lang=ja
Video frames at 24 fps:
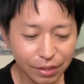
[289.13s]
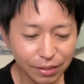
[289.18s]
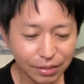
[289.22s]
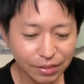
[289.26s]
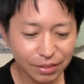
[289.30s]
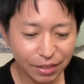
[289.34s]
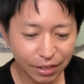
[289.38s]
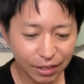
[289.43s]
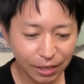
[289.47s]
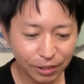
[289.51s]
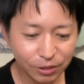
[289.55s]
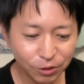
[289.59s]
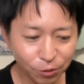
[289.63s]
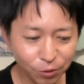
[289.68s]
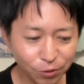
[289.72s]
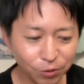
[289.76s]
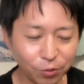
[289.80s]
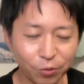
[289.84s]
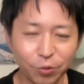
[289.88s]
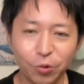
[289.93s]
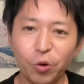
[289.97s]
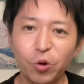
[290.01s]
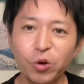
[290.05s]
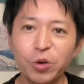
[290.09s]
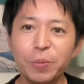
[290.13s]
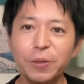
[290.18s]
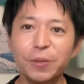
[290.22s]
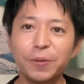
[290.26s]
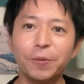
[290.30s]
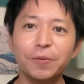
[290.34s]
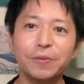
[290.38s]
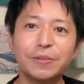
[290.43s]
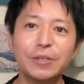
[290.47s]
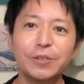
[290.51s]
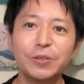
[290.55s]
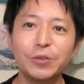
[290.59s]
すから、ちょっと恋
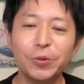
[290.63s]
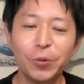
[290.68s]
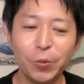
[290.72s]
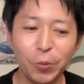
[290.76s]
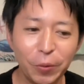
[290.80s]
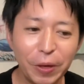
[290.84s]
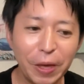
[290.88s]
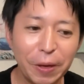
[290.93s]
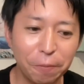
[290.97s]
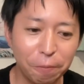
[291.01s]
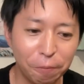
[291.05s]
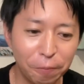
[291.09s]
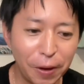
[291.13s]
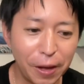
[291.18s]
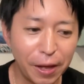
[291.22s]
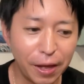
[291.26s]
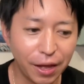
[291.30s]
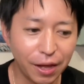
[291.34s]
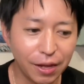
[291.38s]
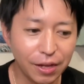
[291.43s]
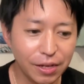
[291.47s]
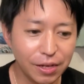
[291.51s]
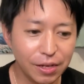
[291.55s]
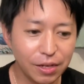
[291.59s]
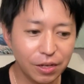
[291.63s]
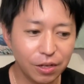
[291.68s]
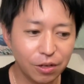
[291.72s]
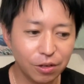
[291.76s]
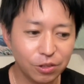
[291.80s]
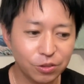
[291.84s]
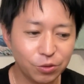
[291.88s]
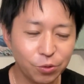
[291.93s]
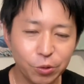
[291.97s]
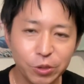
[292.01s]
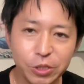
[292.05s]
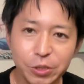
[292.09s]
人っていう表現は、
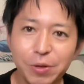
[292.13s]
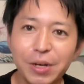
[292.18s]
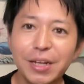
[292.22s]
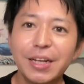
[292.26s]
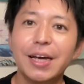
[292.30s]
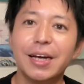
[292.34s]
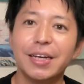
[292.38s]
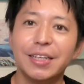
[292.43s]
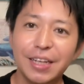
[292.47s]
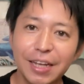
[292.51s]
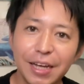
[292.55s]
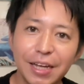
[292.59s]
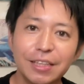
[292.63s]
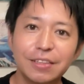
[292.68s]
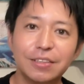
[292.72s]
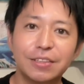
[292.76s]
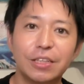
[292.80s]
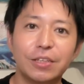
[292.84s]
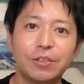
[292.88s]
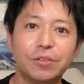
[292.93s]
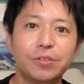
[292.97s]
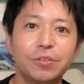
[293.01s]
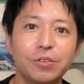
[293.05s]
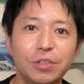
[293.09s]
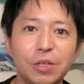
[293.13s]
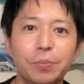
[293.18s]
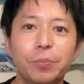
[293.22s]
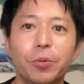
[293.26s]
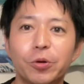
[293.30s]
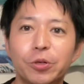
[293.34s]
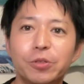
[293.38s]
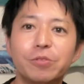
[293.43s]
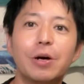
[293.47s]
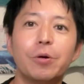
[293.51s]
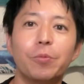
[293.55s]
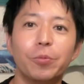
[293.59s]
そぐわないなっていうふうに
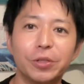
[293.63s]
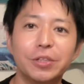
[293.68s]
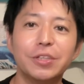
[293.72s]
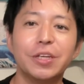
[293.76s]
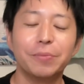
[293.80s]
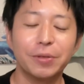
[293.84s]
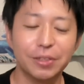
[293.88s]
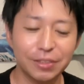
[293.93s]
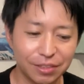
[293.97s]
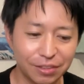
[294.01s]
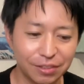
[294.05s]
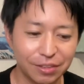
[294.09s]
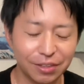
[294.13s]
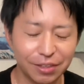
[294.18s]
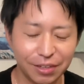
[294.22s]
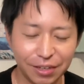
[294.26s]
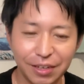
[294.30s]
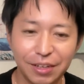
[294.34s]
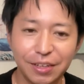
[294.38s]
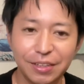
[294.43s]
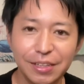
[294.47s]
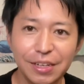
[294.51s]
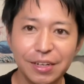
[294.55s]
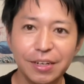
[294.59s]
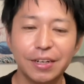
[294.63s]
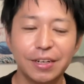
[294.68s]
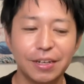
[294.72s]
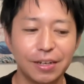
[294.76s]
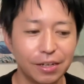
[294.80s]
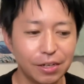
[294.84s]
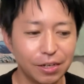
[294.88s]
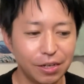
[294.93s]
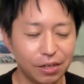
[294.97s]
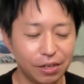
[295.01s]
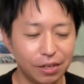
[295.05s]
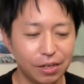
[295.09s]
僕は思っています。はい。だか
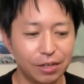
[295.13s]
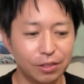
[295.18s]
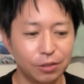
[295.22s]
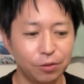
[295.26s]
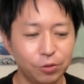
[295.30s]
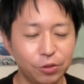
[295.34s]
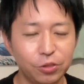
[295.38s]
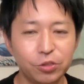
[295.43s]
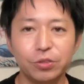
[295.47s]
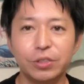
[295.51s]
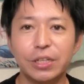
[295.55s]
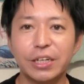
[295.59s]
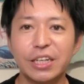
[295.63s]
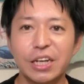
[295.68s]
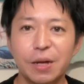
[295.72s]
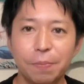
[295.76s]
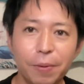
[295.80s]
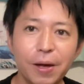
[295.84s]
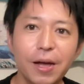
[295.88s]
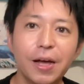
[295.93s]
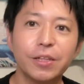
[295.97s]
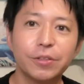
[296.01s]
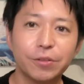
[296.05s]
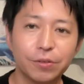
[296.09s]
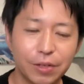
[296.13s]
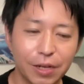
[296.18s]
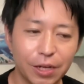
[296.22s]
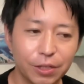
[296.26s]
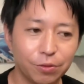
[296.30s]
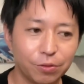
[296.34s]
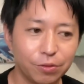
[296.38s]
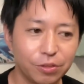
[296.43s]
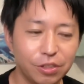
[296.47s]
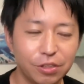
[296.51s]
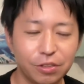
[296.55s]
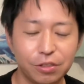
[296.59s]
ら、あの宇宙的なパートナー
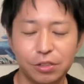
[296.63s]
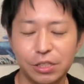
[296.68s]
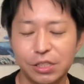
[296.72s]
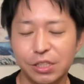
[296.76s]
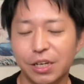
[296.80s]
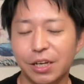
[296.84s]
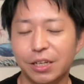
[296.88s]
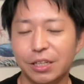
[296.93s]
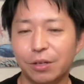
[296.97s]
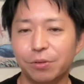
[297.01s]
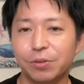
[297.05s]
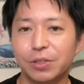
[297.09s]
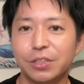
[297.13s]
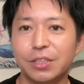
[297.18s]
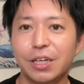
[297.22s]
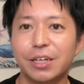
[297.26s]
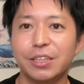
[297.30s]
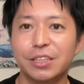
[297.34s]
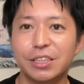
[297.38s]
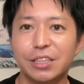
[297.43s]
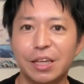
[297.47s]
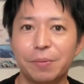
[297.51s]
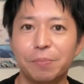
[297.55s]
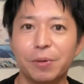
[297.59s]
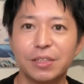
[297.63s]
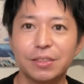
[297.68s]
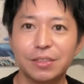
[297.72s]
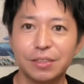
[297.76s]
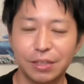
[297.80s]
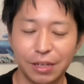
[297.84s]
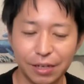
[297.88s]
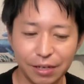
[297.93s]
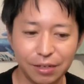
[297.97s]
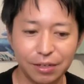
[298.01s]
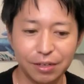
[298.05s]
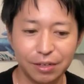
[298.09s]
という言い方をしたりしています
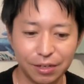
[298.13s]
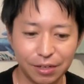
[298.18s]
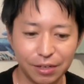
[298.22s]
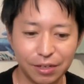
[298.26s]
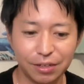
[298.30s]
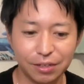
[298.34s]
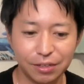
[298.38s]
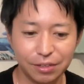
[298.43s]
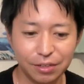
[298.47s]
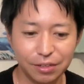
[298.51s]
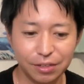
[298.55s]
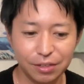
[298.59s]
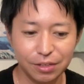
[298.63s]
ね。はい。